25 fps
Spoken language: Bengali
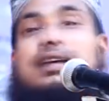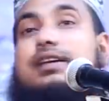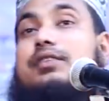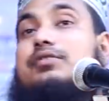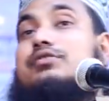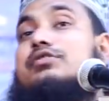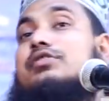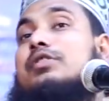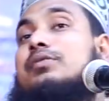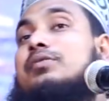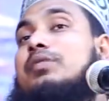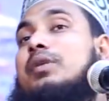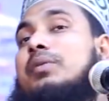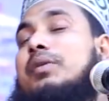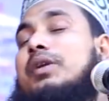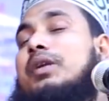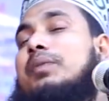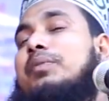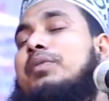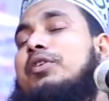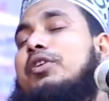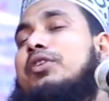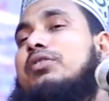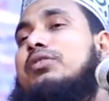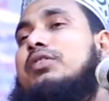ইউসুফ নবীর
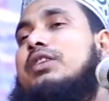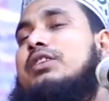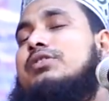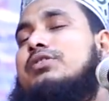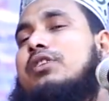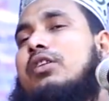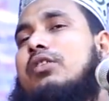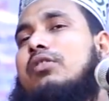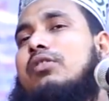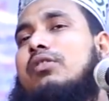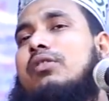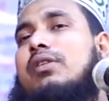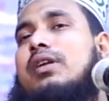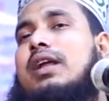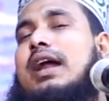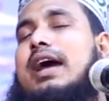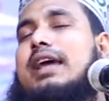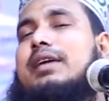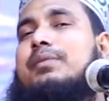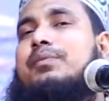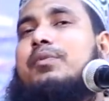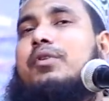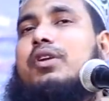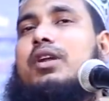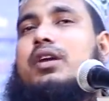বিরুদ্ধে যখন
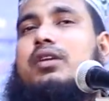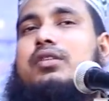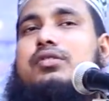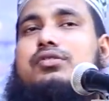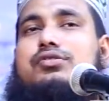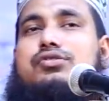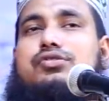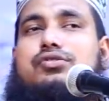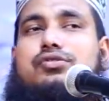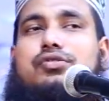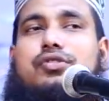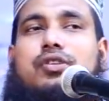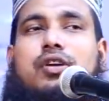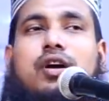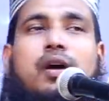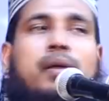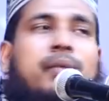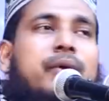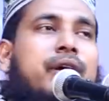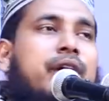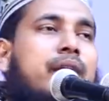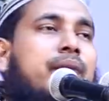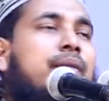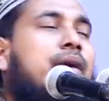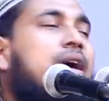রায় পড়ানো শুরু
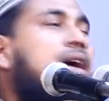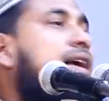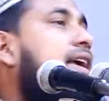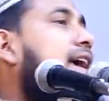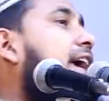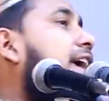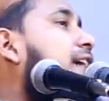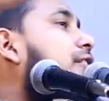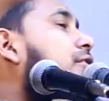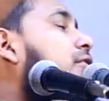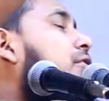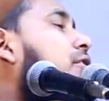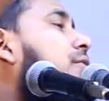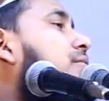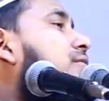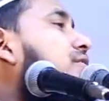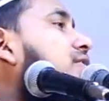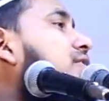হবে এই রকম